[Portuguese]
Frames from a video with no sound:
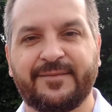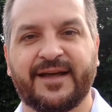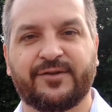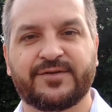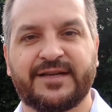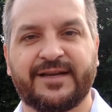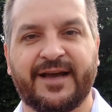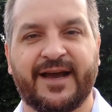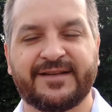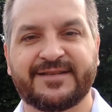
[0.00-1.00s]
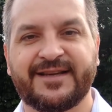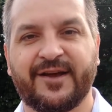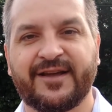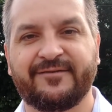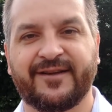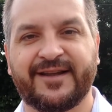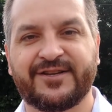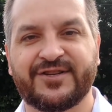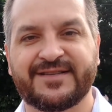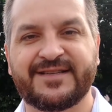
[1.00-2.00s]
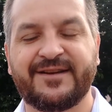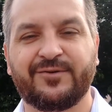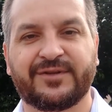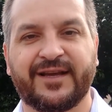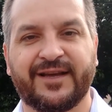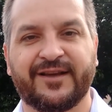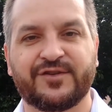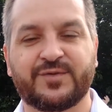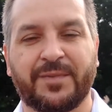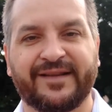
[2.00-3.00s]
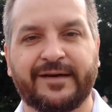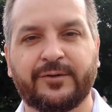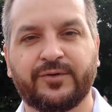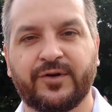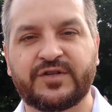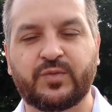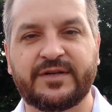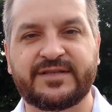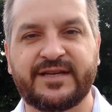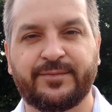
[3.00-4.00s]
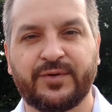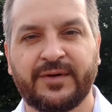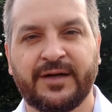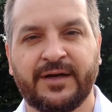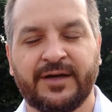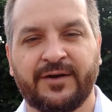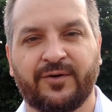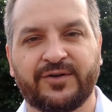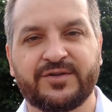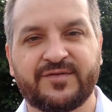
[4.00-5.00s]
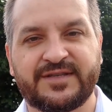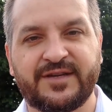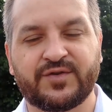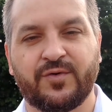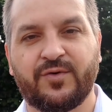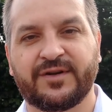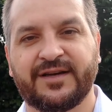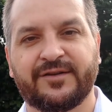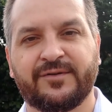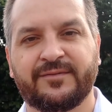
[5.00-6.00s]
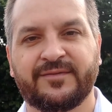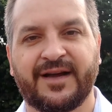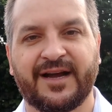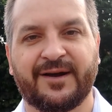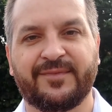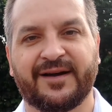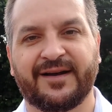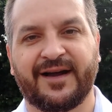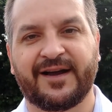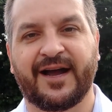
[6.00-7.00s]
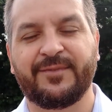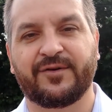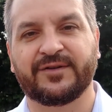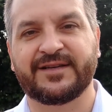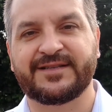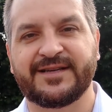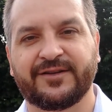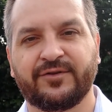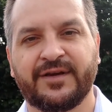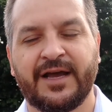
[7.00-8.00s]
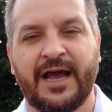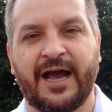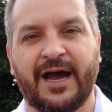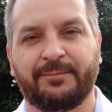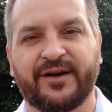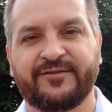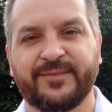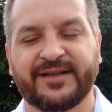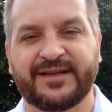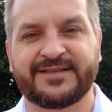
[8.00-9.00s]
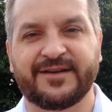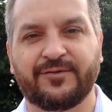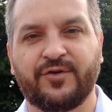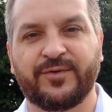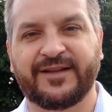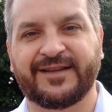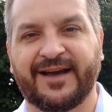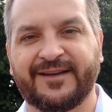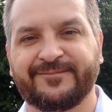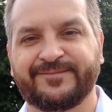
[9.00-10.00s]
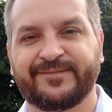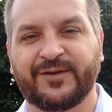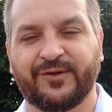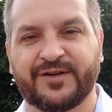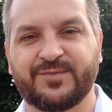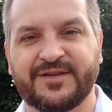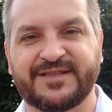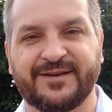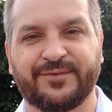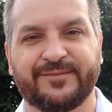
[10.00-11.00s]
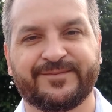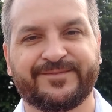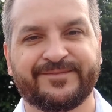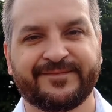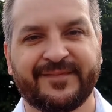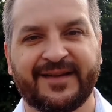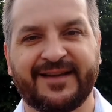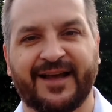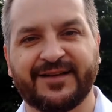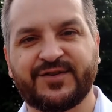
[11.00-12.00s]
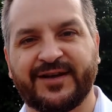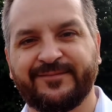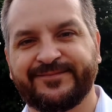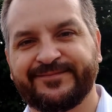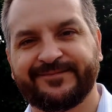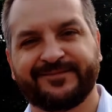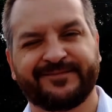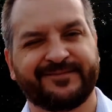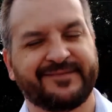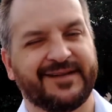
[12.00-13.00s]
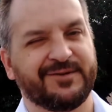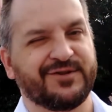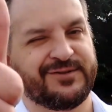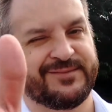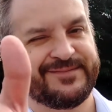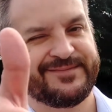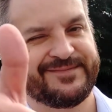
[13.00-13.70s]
metros lineares, que é equivalente a cinco terrenos padrão do nosso município, onde os vizinhos concordando, acabe acontecendo a pavimentação comunitária no nosso município. E é isso aí. Tamo junto.